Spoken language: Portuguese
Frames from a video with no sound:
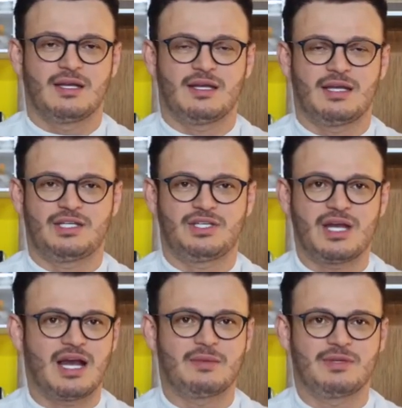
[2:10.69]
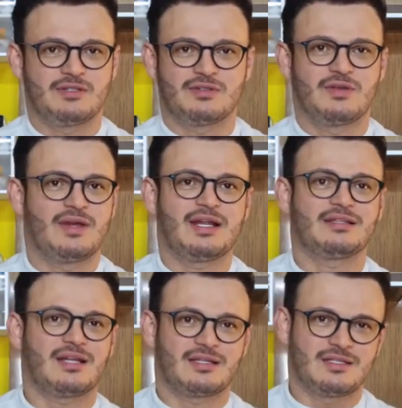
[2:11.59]
é, charme, isso não era
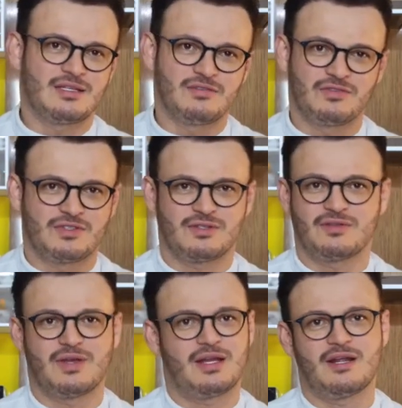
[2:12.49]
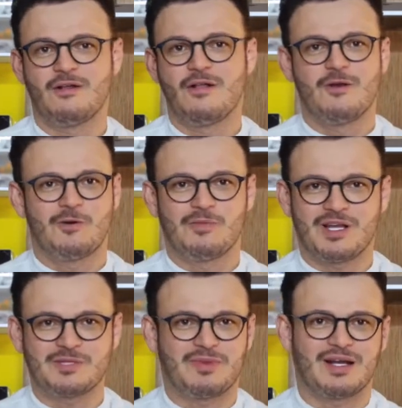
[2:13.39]
atrativo, isso não era o
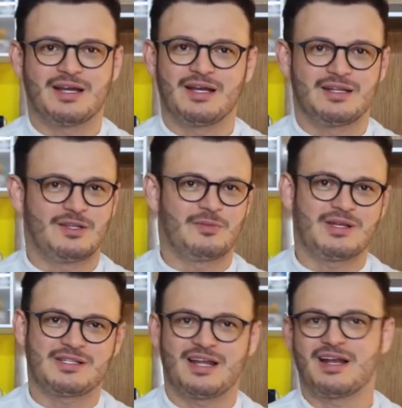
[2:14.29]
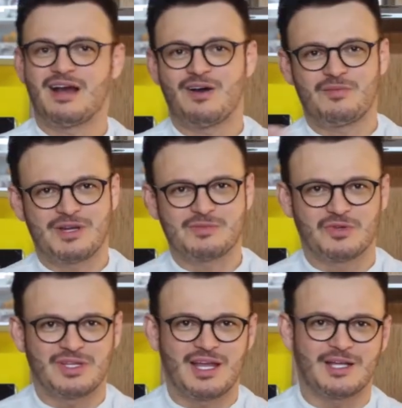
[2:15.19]
mais bacana, o mais legal, o mais
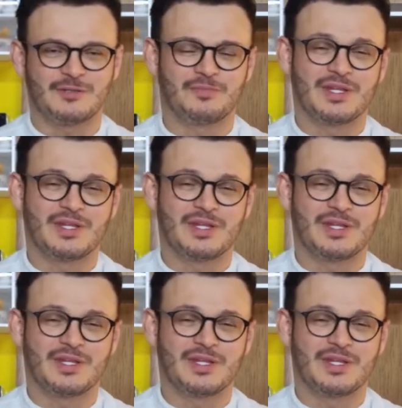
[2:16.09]
moderno.